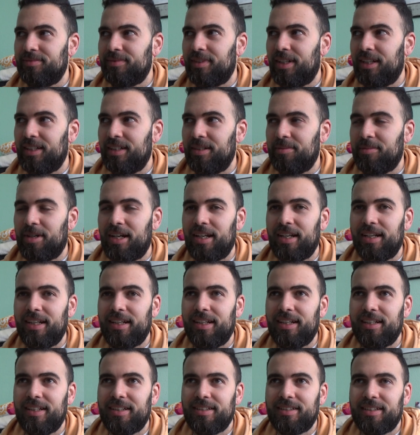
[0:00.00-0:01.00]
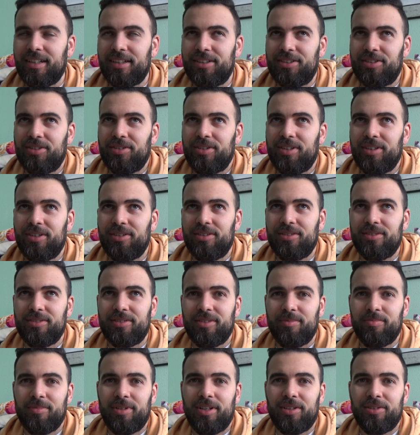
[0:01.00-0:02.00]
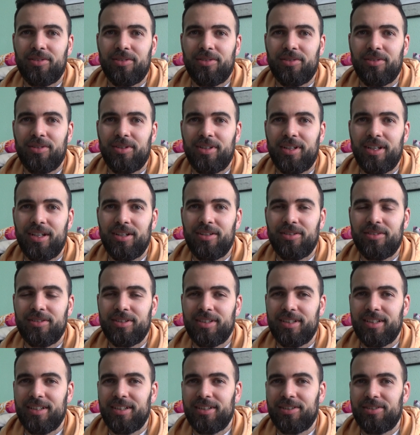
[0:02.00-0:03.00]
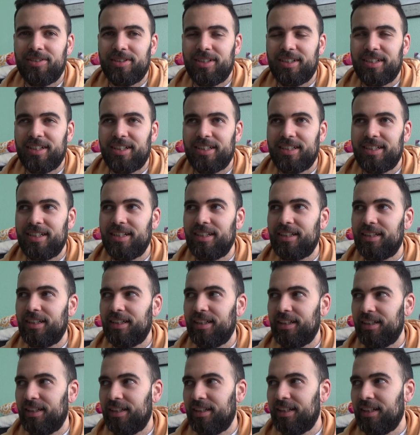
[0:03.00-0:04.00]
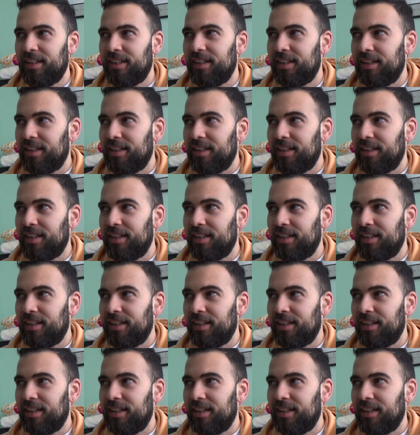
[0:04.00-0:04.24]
animales exóticos, en plan cocodrilos y cosas así que